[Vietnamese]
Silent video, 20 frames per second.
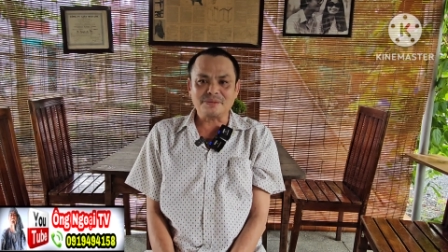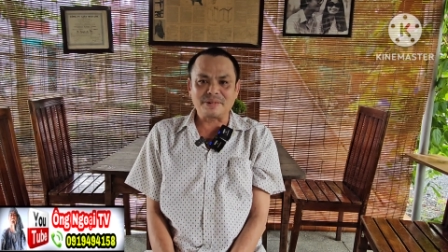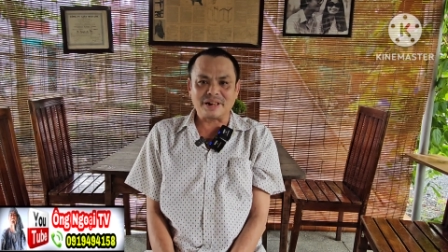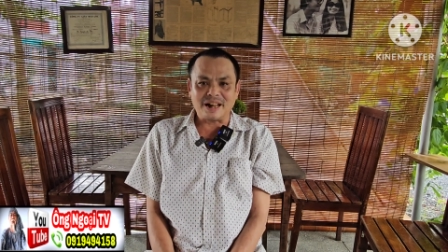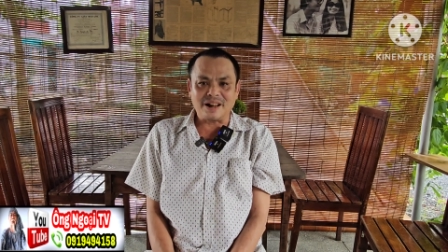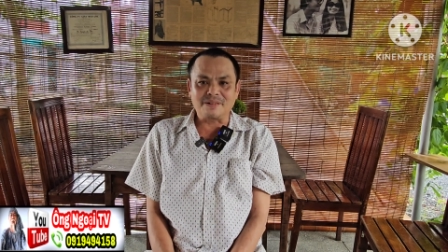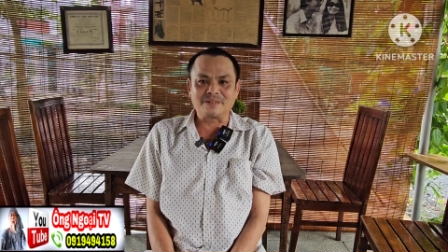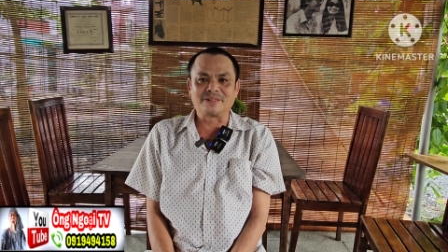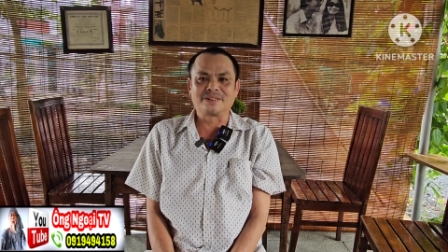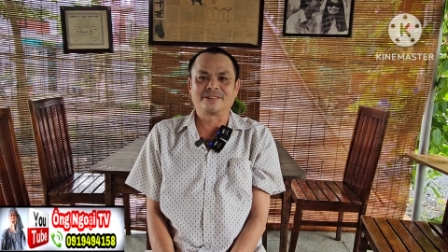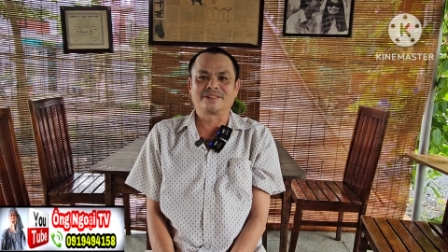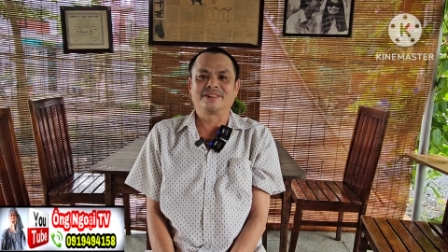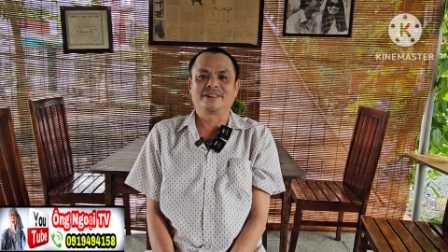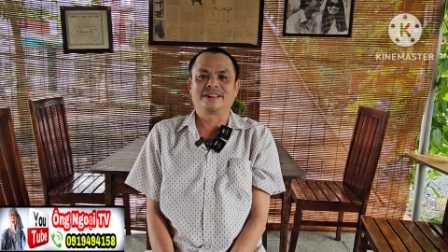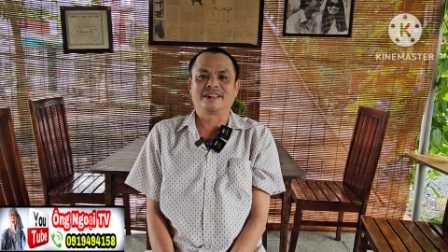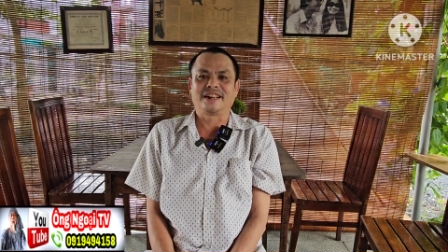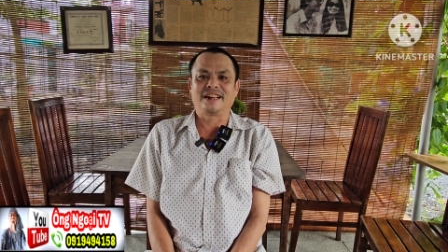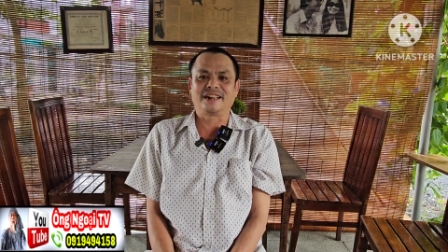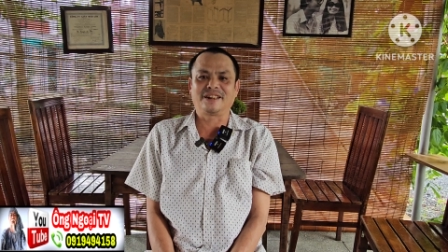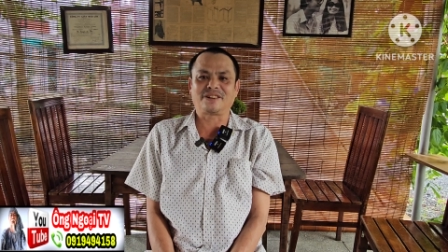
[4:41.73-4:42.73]
biết dạ. không
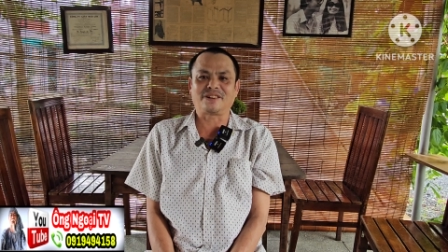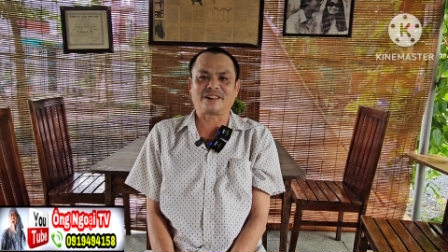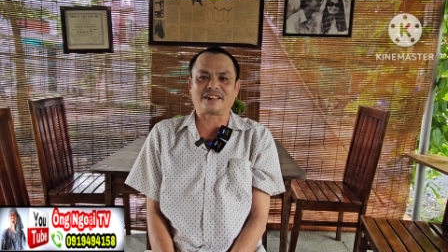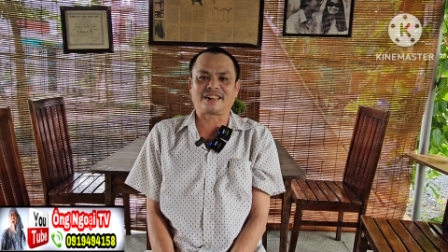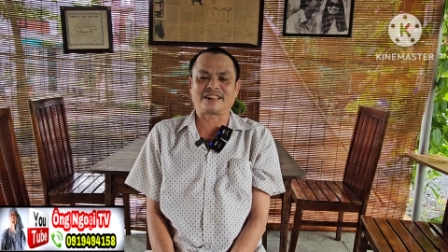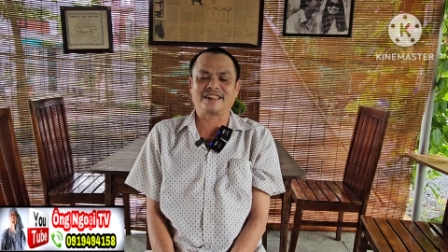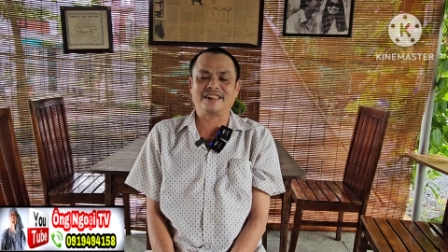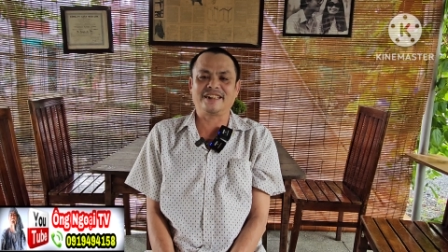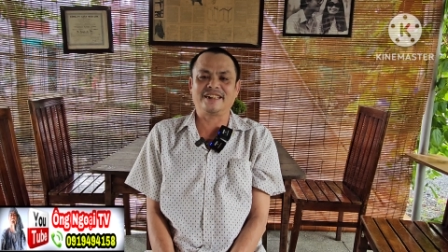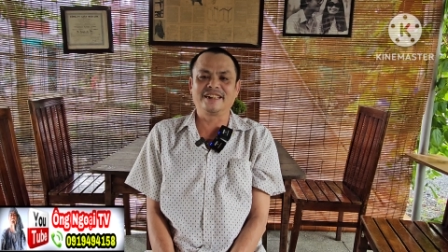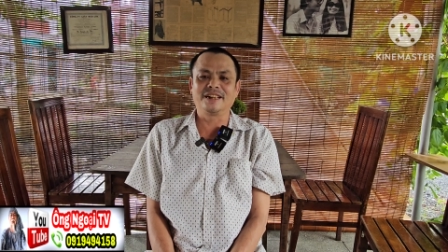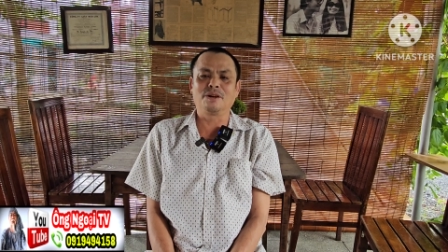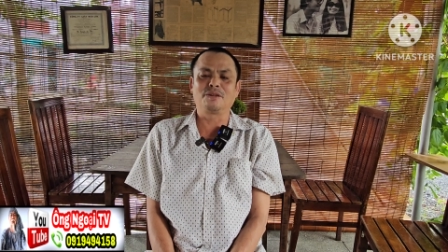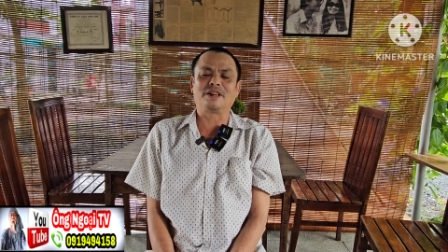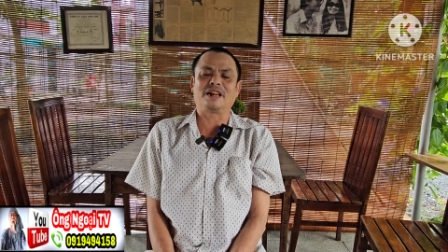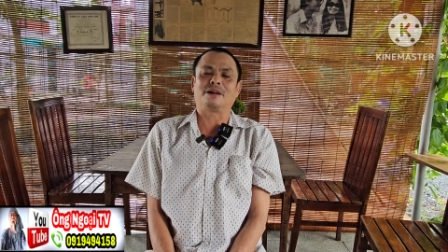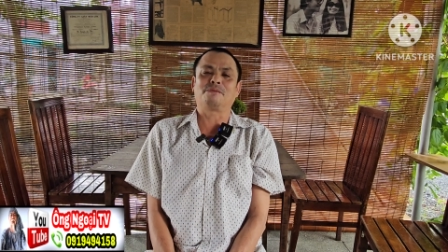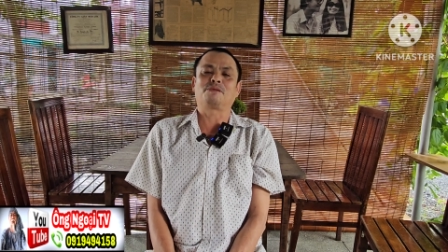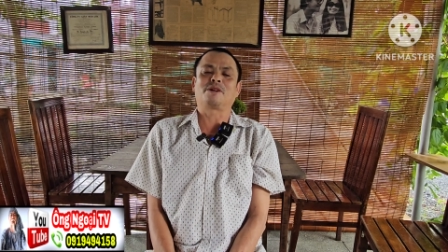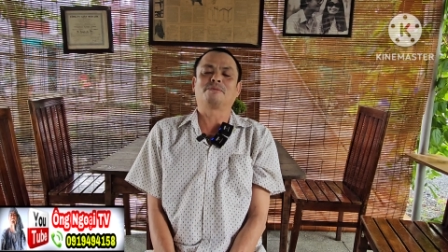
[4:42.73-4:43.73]
đấy, còn cái
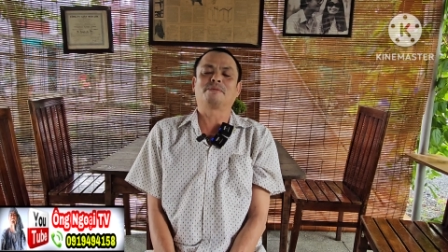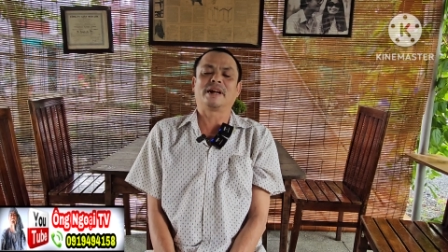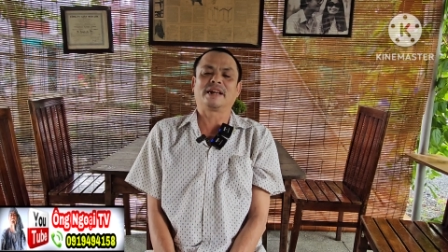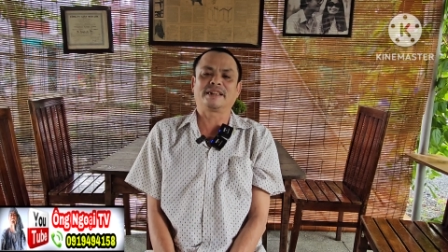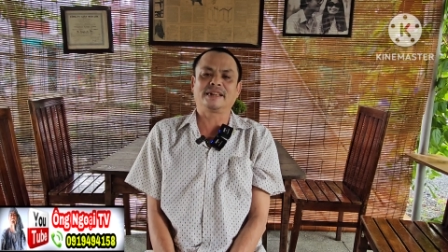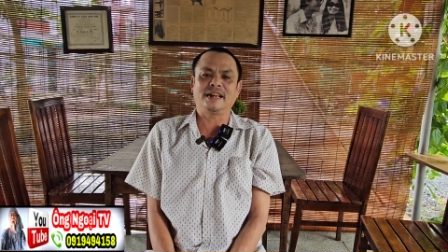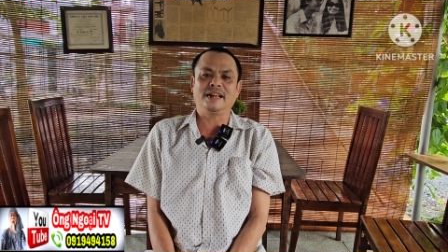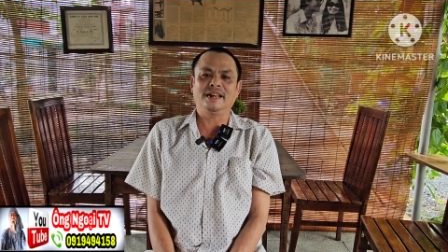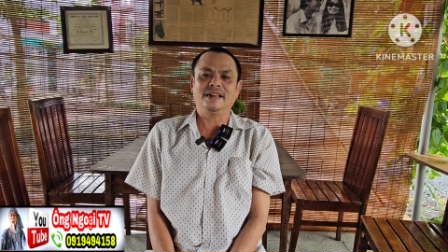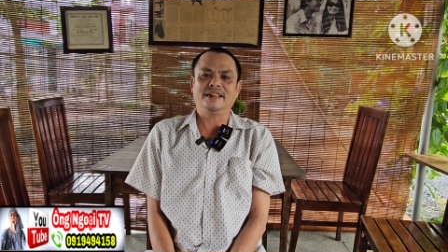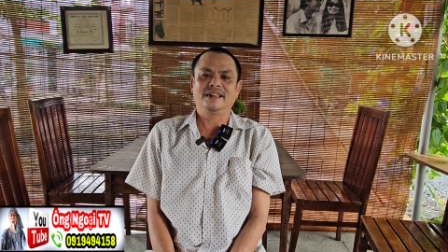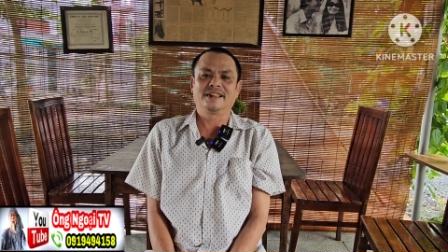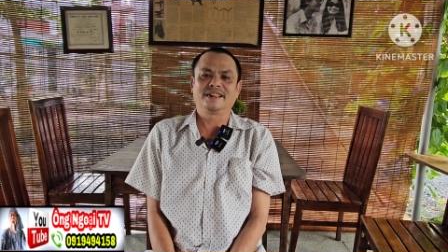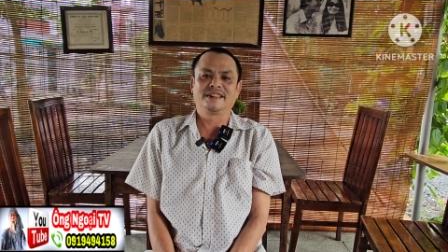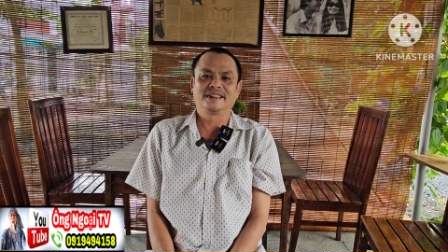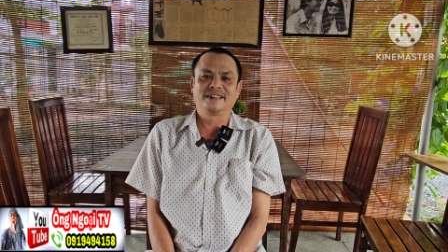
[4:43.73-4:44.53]
ưu điểm của mình á